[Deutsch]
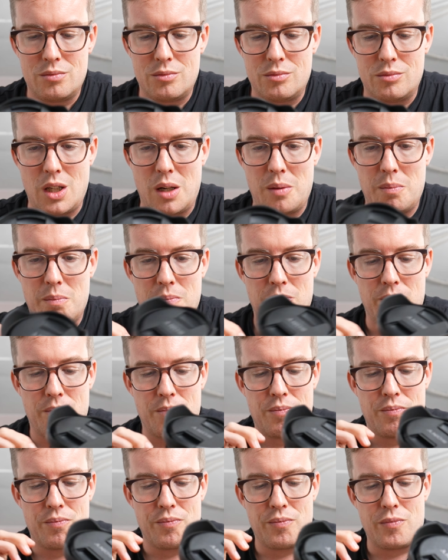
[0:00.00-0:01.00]
Ja,
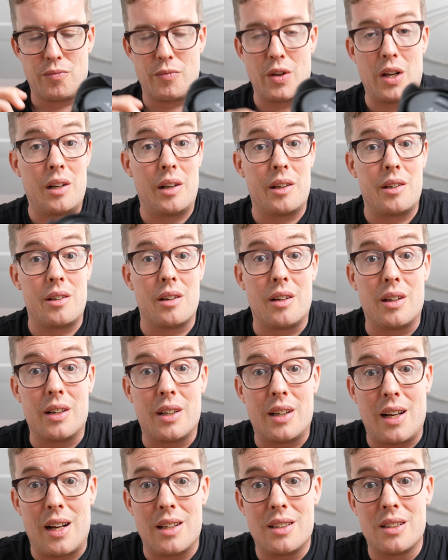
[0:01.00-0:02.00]
wirklich äh,
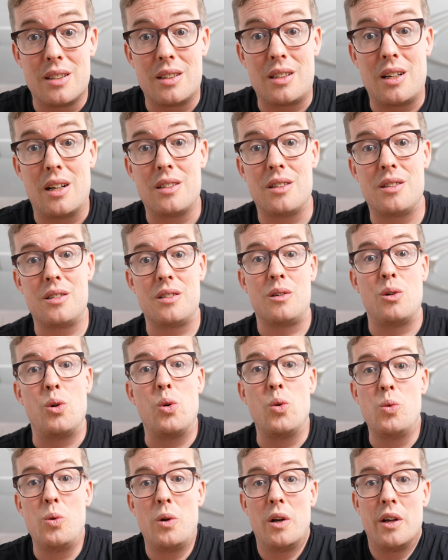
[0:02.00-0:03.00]
ganz, ganz
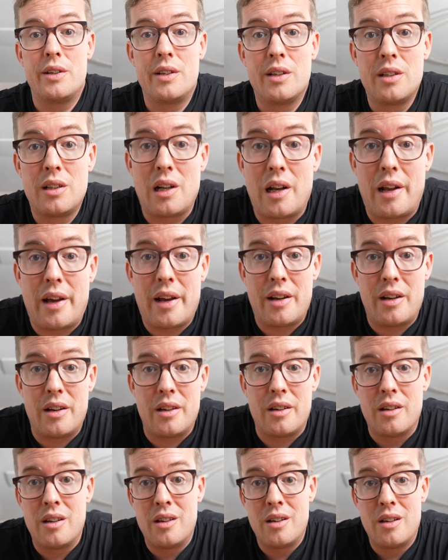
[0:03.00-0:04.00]
coole
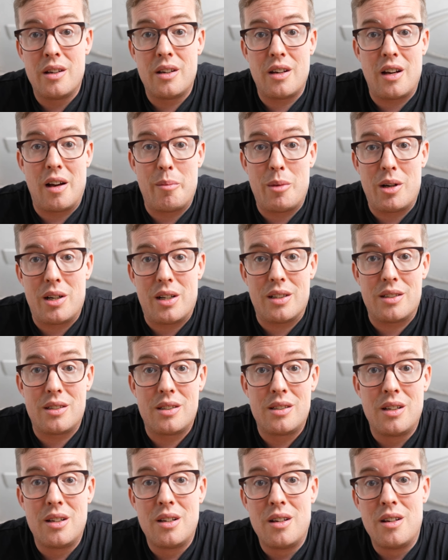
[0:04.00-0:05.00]
kleine
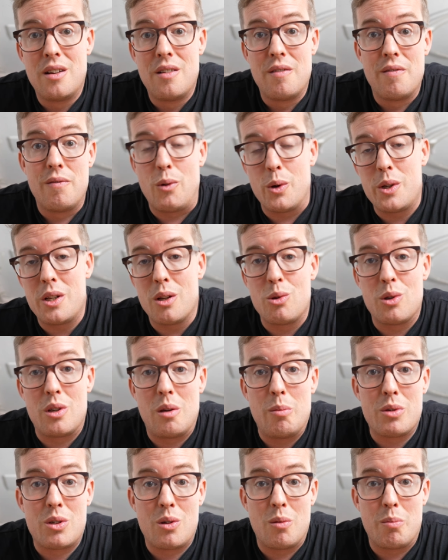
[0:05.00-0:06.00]
Kameras. Wo ich natürlich
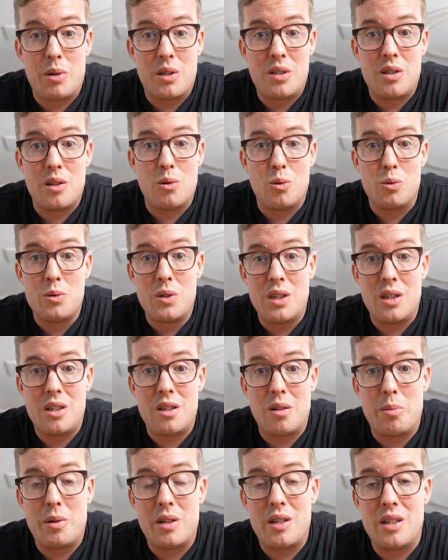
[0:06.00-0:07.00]
immer so ein bisschen
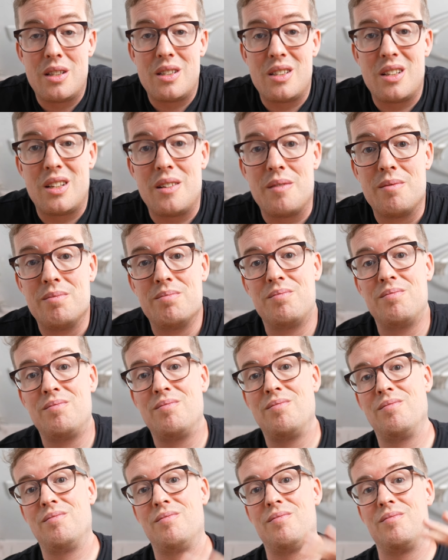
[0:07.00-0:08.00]
unsicher bin, ist, äh,
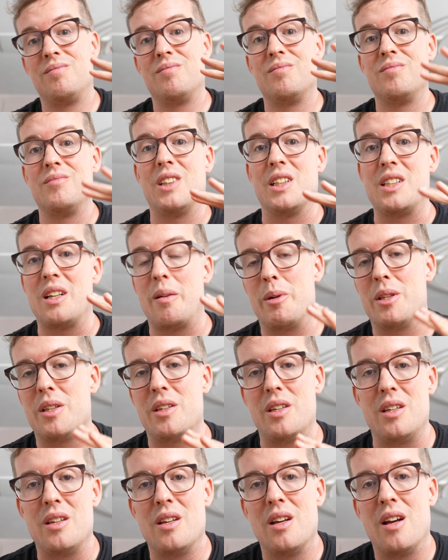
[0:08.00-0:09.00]
Jetzt hat man
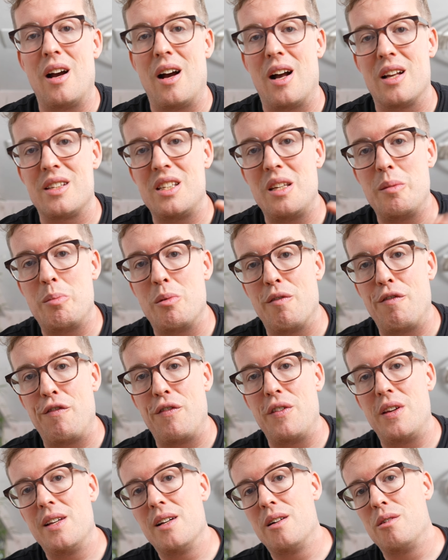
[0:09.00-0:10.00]
die
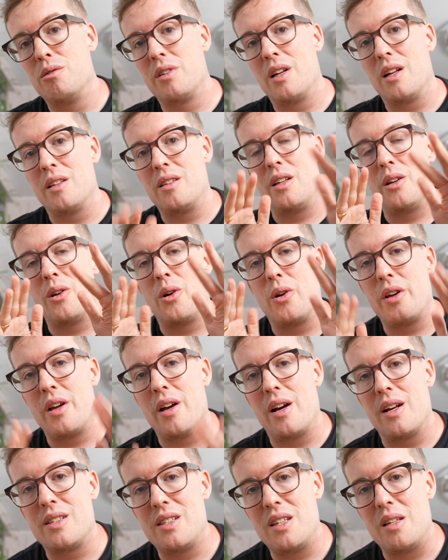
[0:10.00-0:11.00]
A74 und hat die
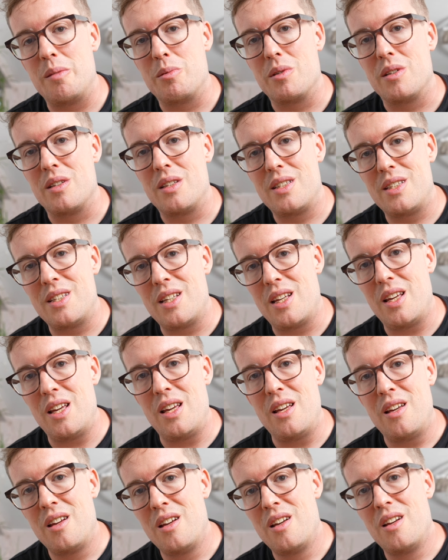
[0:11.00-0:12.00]
neue
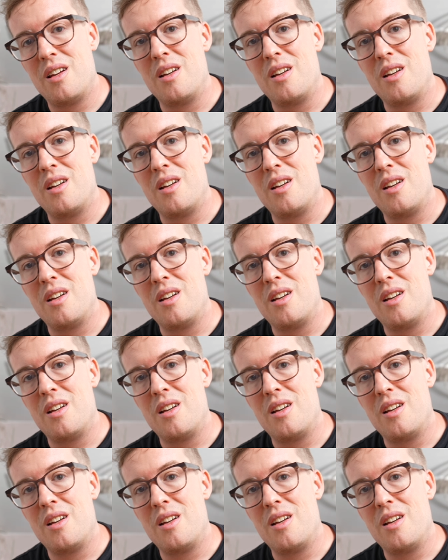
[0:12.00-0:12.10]
A7C,